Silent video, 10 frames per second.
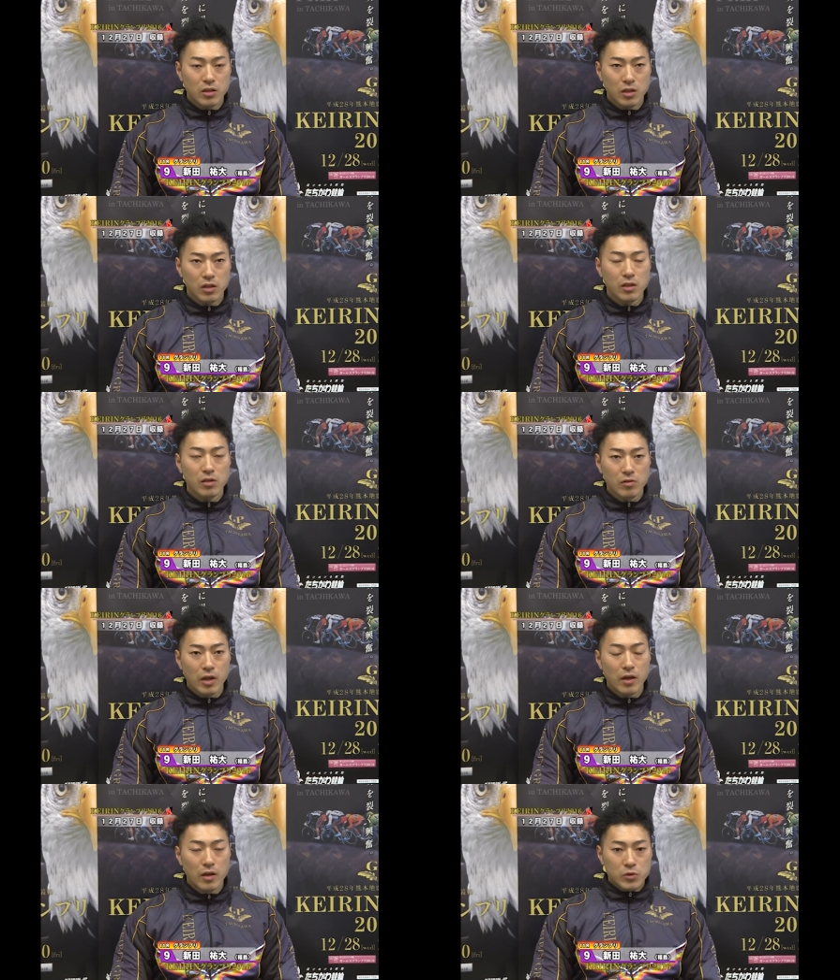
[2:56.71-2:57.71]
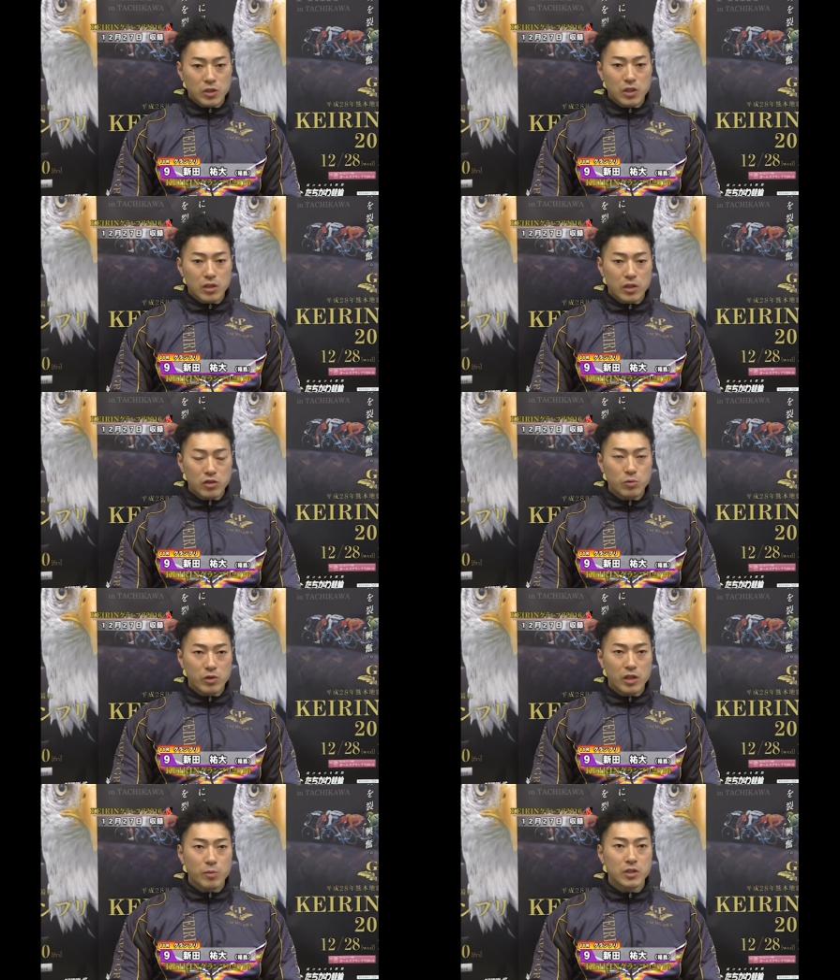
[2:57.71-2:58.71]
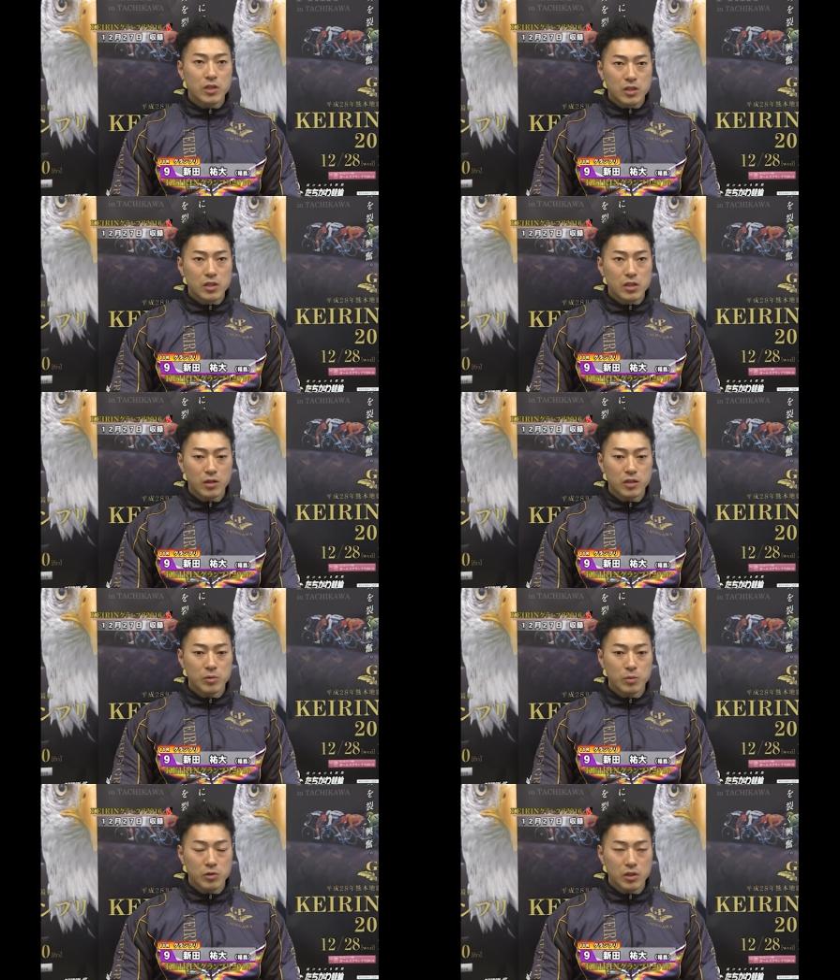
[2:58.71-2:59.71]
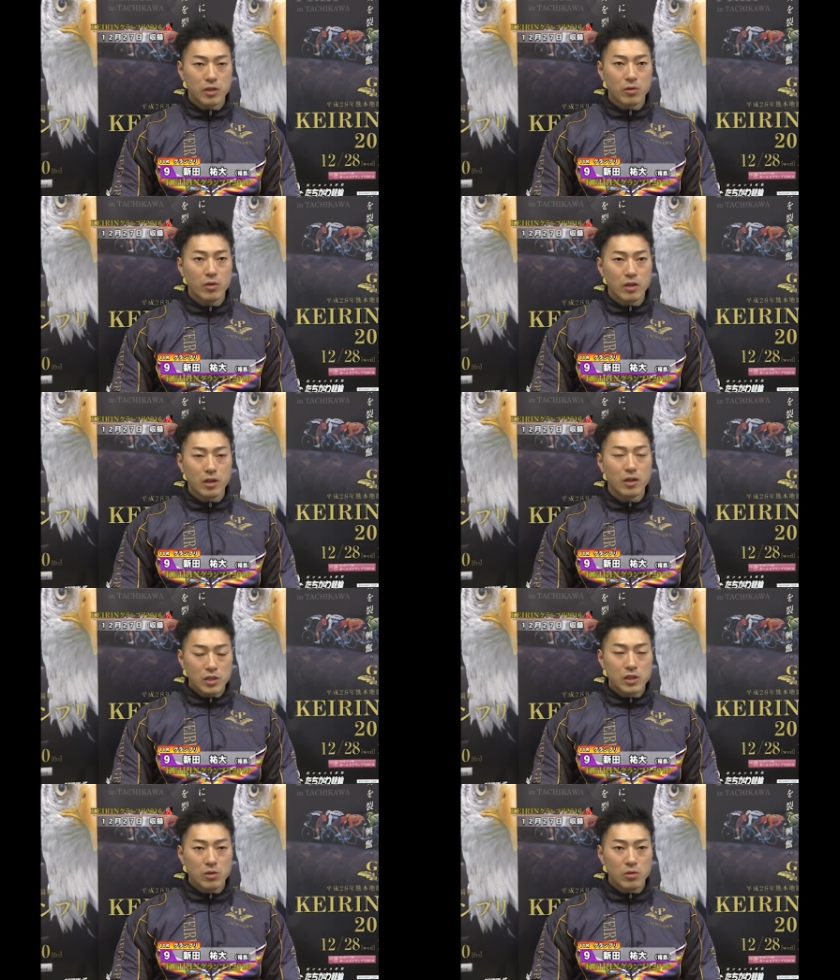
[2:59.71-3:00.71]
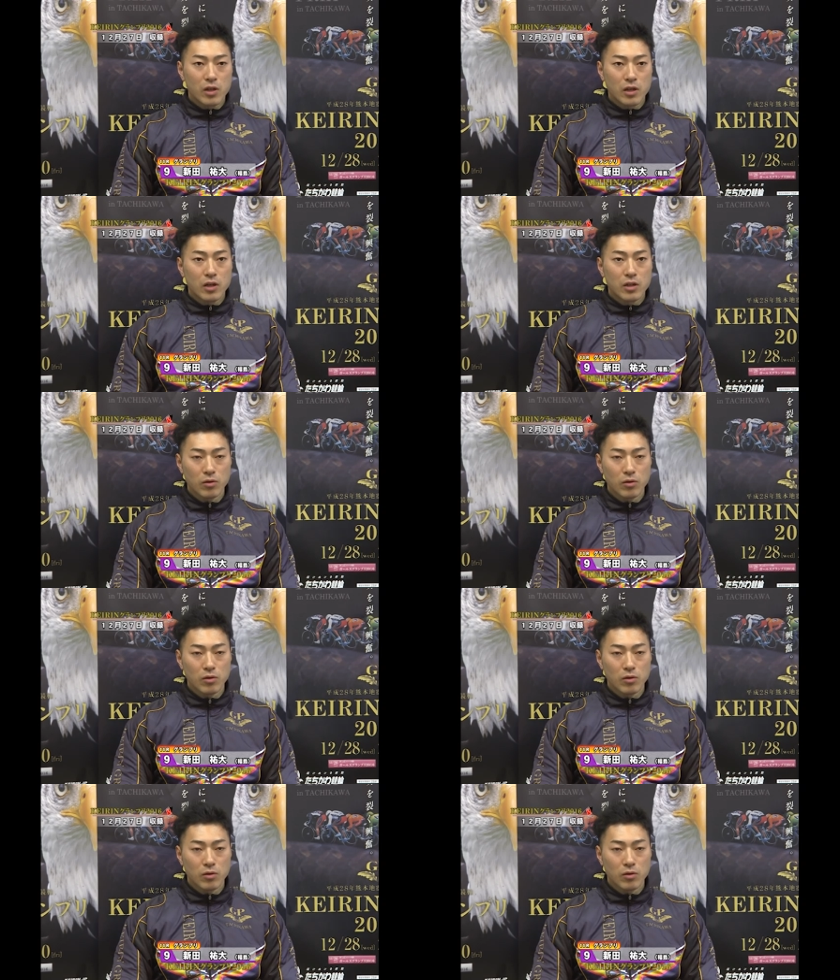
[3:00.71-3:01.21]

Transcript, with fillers: やっていたのでしっかり練習もできましたし休みもしっかり取れていい状態が